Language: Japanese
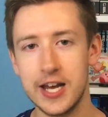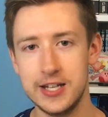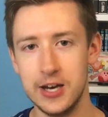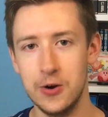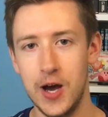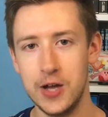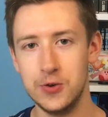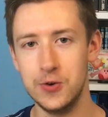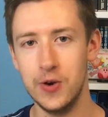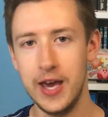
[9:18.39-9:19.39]
ないんだよ。
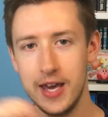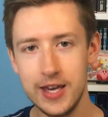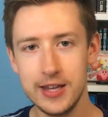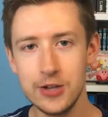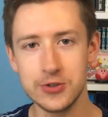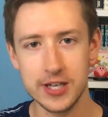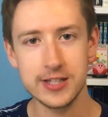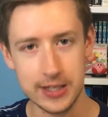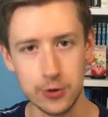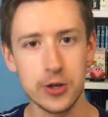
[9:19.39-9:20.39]
AET の先
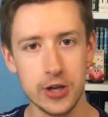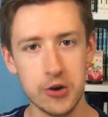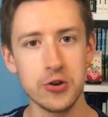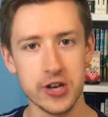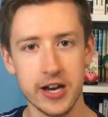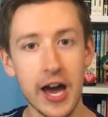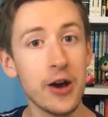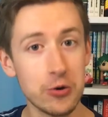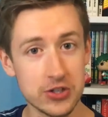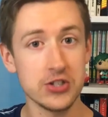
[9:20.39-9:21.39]
生時々来るじゃん、
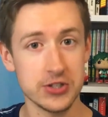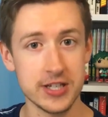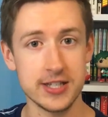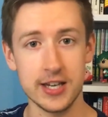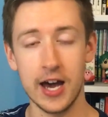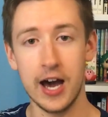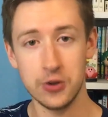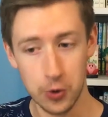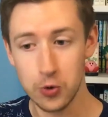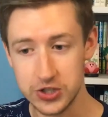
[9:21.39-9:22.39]
外国人の先生が
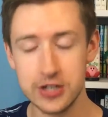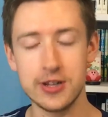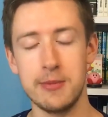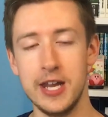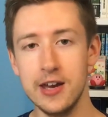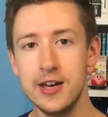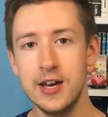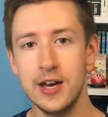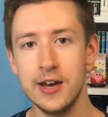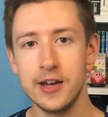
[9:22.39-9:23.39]
教えるために。
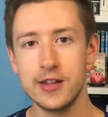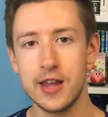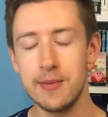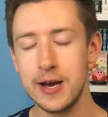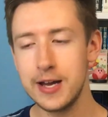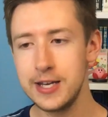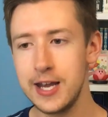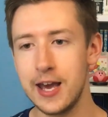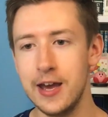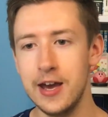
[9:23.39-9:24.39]
たまに
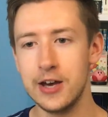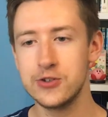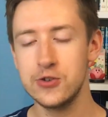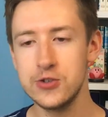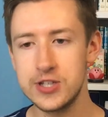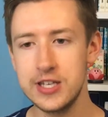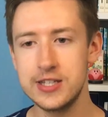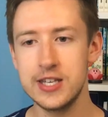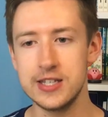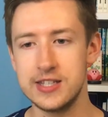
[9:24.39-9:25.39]
ね、その
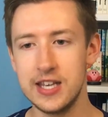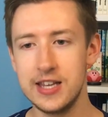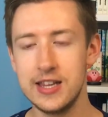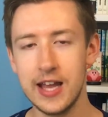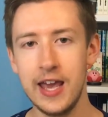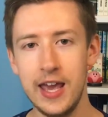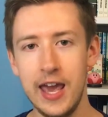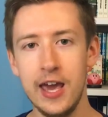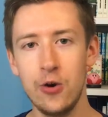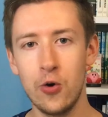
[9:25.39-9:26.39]
先生絶対
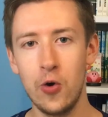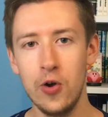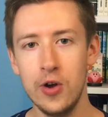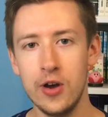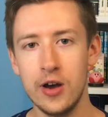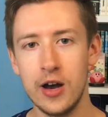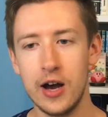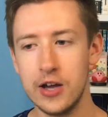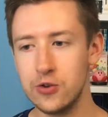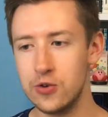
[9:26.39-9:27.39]
英語
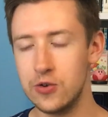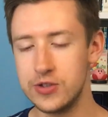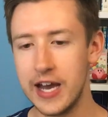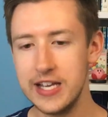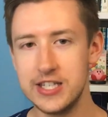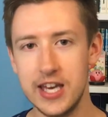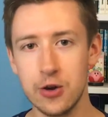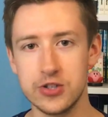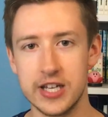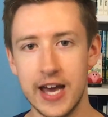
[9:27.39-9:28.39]
第一
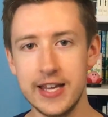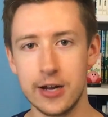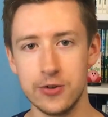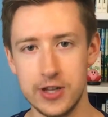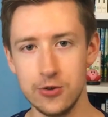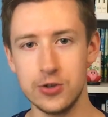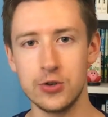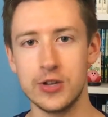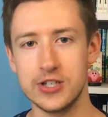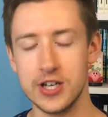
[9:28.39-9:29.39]
言語じゃないだろっていう
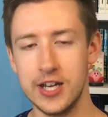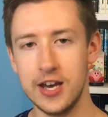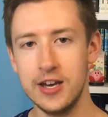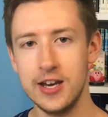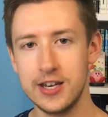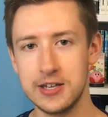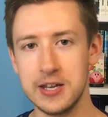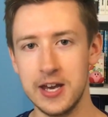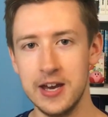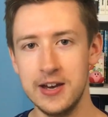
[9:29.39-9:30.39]
人たちがね来
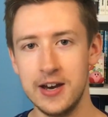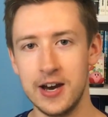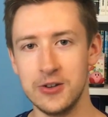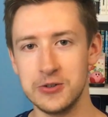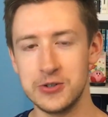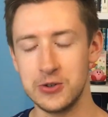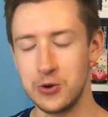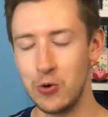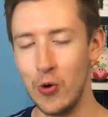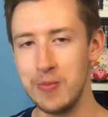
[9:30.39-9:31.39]
てね、すっ
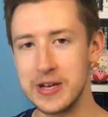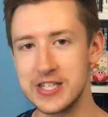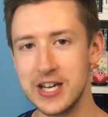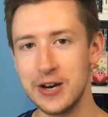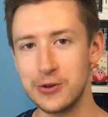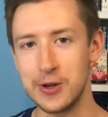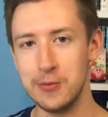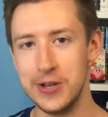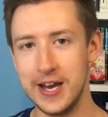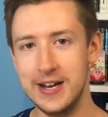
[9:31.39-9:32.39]
ごい間違える時
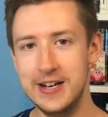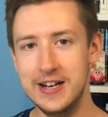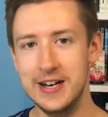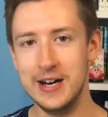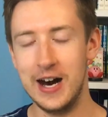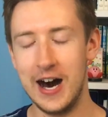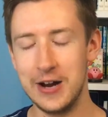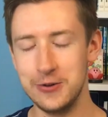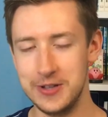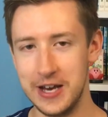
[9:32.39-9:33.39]
もね
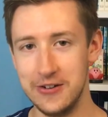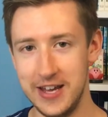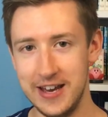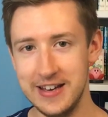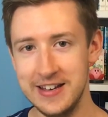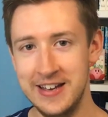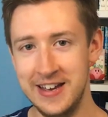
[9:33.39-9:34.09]
あるんだよね